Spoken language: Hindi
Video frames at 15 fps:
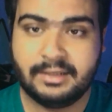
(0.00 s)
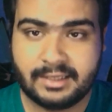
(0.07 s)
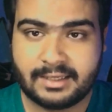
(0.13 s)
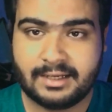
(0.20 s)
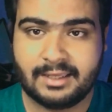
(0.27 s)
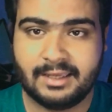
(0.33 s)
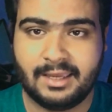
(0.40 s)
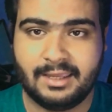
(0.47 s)

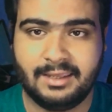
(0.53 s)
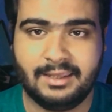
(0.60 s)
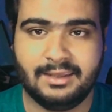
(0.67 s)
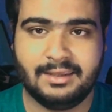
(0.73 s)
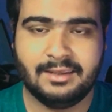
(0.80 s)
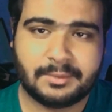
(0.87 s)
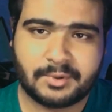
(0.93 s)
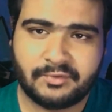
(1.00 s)
निकल के
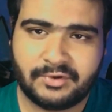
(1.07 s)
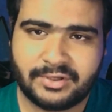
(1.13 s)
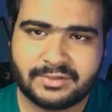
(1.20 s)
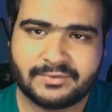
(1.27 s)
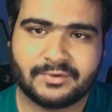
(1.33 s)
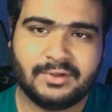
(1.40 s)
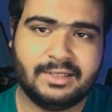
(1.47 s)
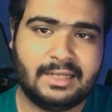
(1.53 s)
आएगी अगर आपको
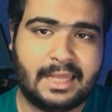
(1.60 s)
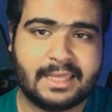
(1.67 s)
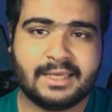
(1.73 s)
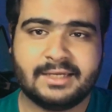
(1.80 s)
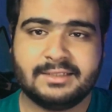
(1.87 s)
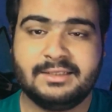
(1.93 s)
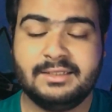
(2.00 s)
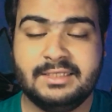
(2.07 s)
वीडियो को
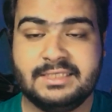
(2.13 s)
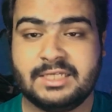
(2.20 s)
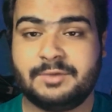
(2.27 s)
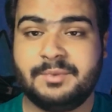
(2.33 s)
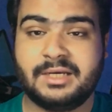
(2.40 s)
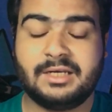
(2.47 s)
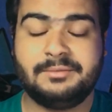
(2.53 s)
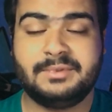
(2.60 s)
लाइक कर दें नीचे
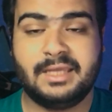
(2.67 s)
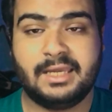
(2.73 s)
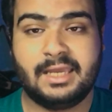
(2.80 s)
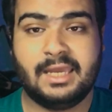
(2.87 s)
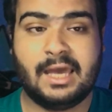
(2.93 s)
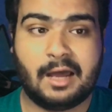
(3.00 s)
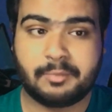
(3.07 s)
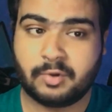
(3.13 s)
कमेंट कर बताएं
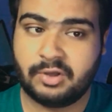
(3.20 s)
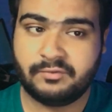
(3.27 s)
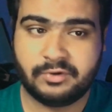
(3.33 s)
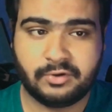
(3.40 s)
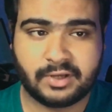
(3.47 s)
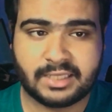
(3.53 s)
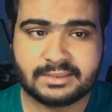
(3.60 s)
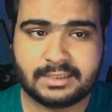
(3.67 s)
कि आपको ये
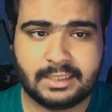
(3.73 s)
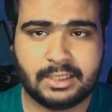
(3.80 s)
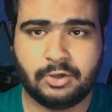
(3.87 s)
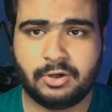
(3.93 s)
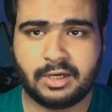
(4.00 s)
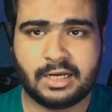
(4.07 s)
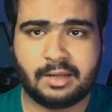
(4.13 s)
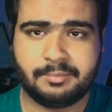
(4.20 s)
वीडियो कैसे
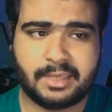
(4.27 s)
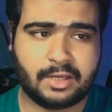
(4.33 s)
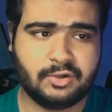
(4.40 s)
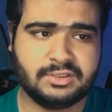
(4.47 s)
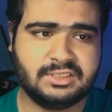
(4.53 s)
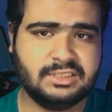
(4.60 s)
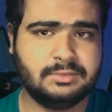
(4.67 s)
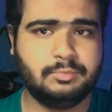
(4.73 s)
लगी और अगर मैं
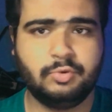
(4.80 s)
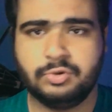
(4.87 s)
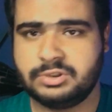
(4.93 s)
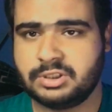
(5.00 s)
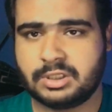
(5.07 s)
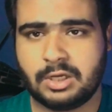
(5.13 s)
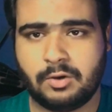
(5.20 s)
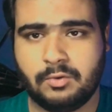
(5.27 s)
कोई चीज़
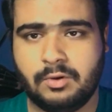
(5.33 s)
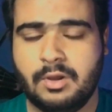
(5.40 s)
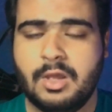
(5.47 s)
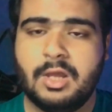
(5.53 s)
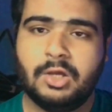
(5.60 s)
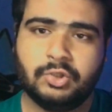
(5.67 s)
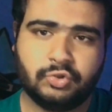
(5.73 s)
भूल चुका हूँ